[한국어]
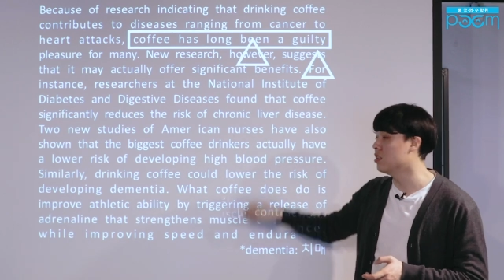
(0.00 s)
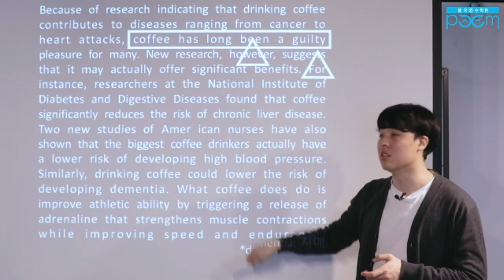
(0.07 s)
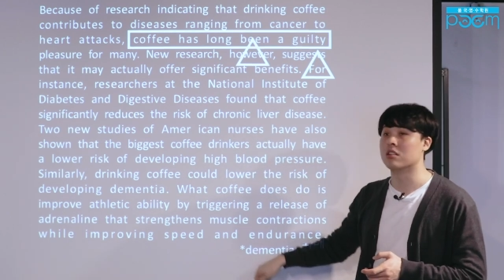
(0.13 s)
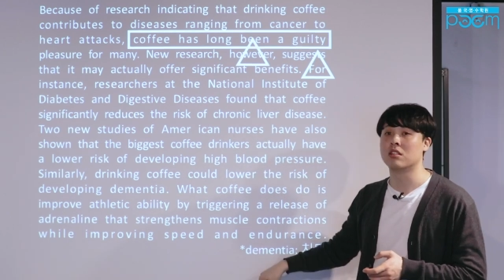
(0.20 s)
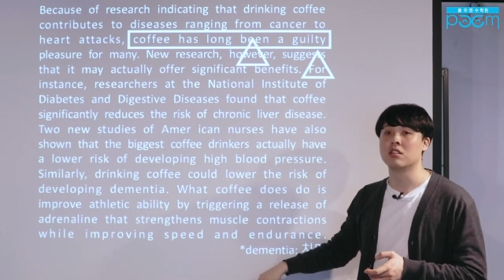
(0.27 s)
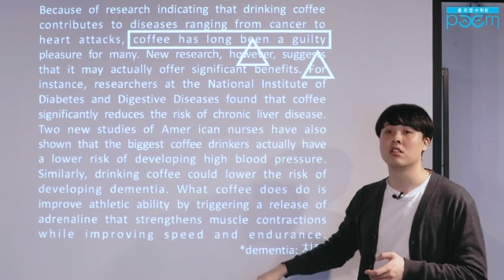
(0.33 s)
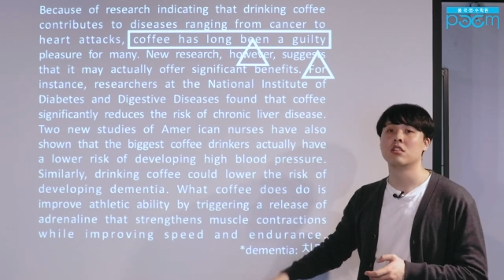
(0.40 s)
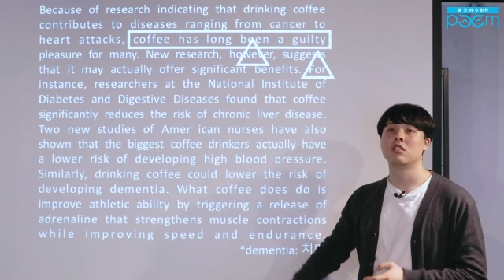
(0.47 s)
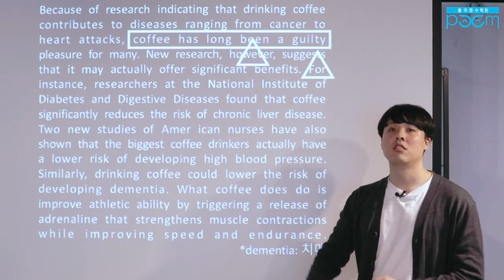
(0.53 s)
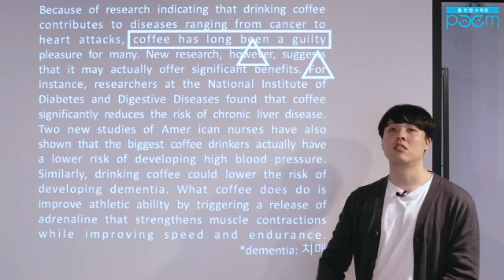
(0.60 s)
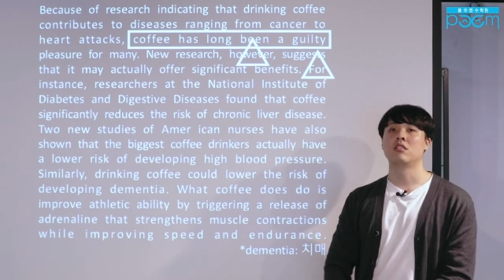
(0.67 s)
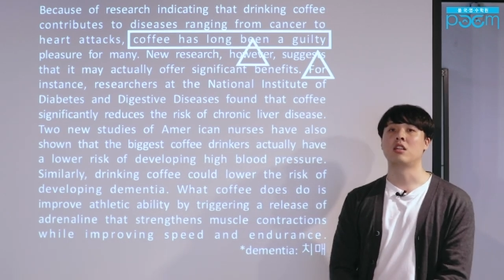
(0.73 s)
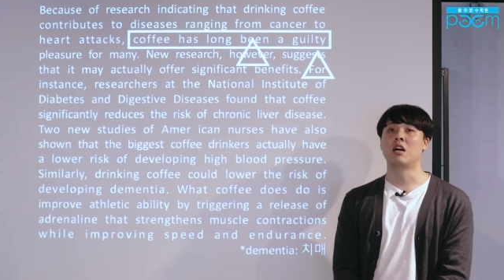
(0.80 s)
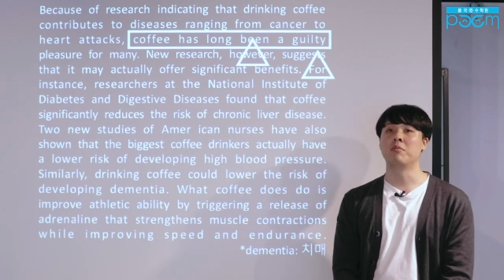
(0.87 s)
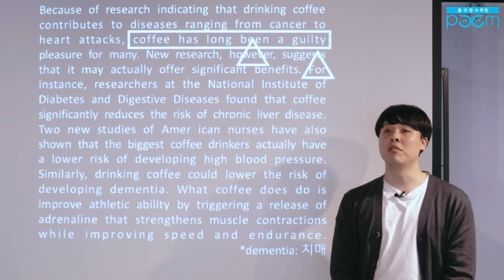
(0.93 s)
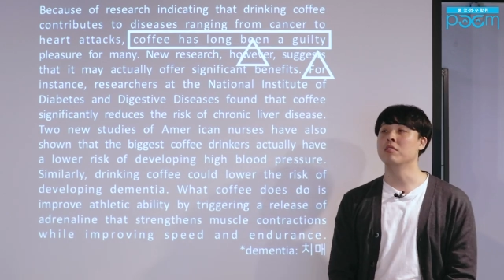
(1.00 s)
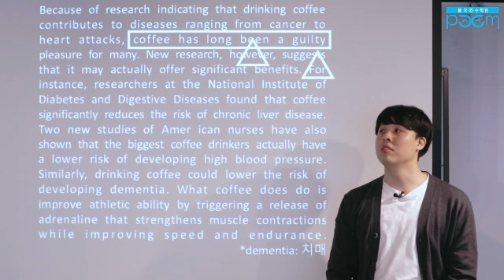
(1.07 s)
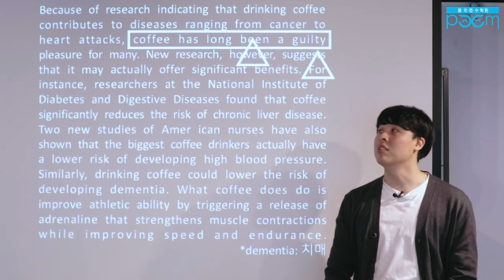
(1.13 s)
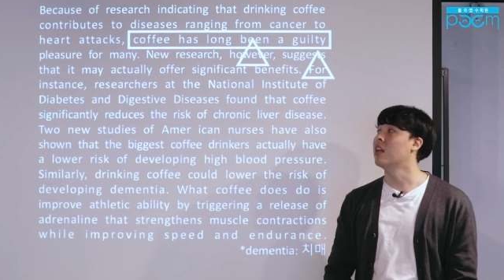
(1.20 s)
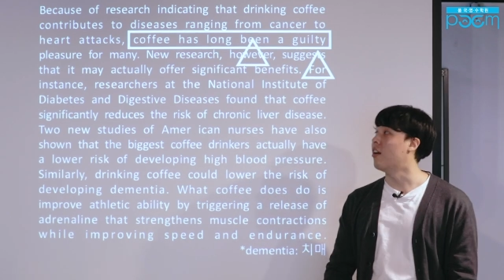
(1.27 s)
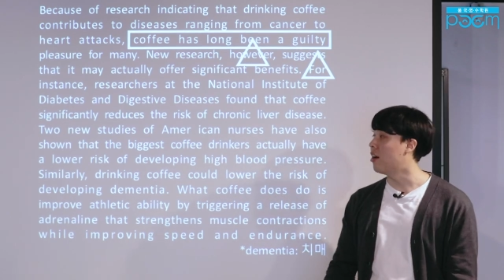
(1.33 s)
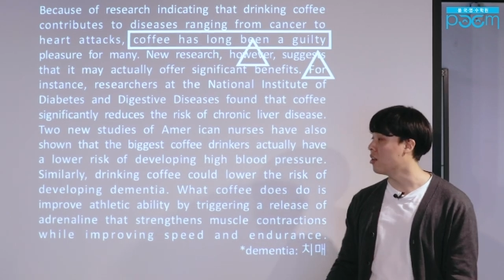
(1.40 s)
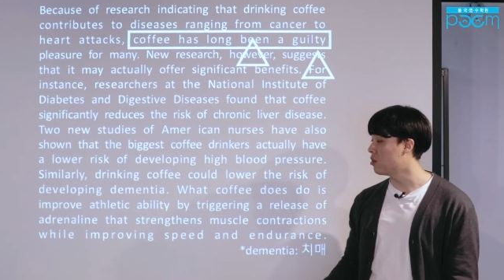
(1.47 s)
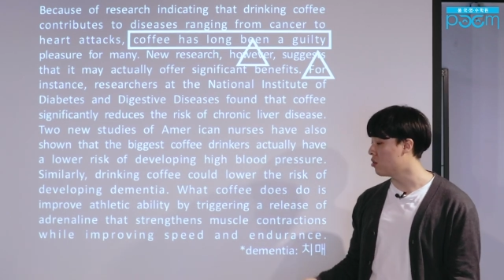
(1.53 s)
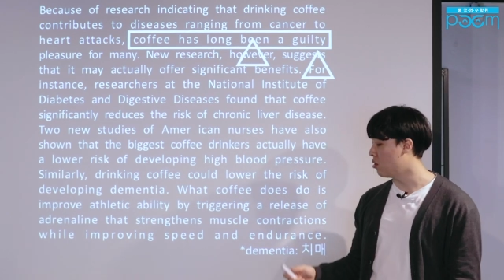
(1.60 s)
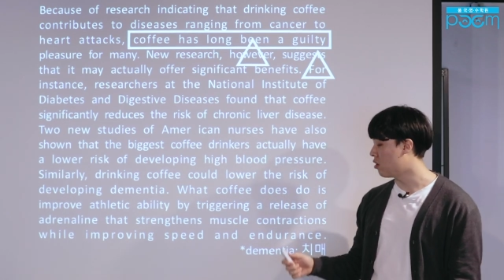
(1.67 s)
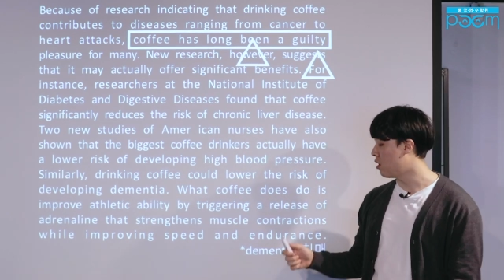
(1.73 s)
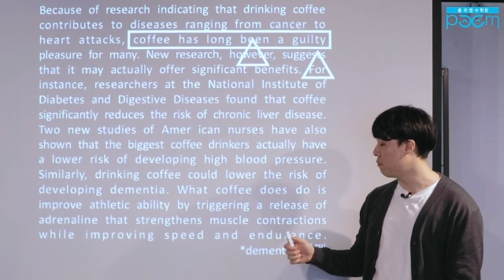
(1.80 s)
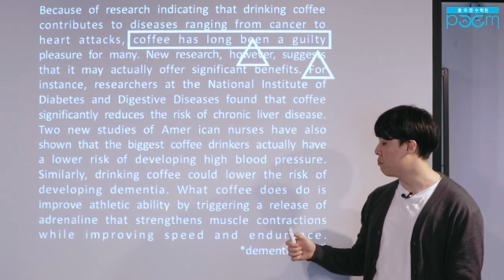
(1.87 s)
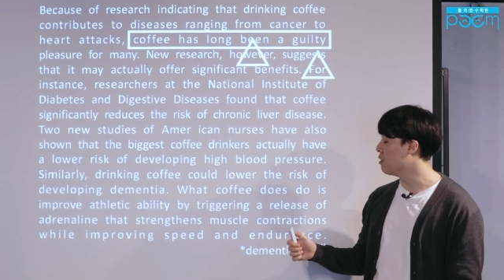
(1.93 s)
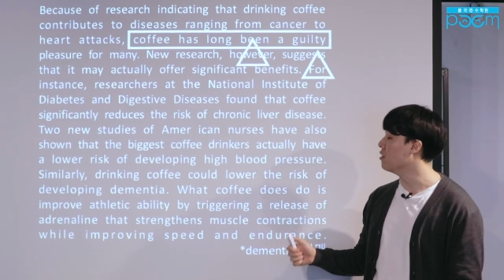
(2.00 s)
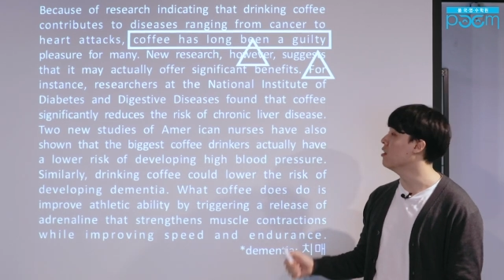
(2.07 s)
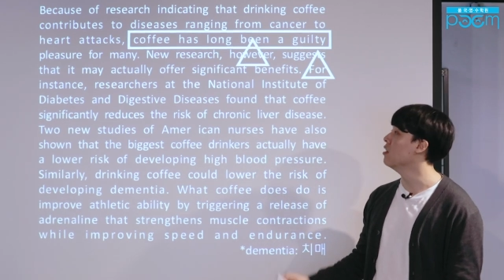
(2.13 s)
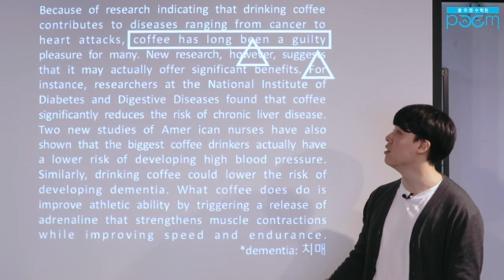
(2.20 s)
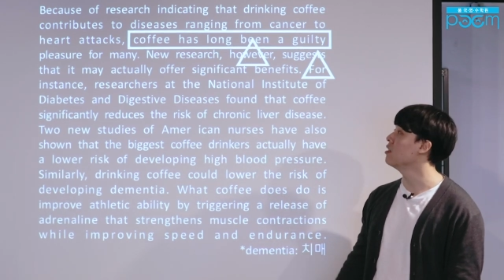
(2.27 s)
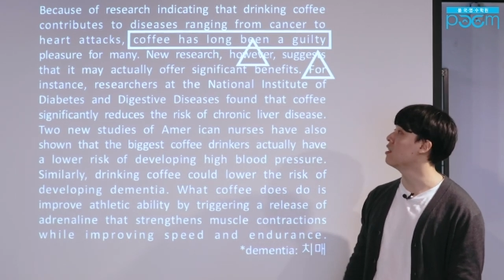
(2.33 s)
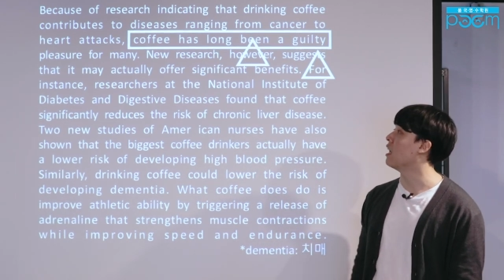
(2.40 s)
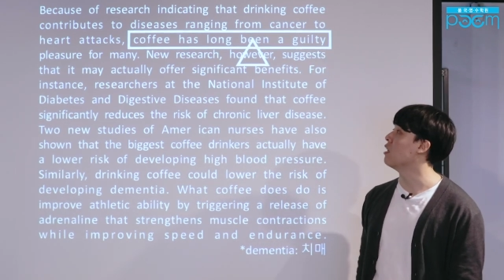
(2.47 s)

끝 답은 나왔죠 커피는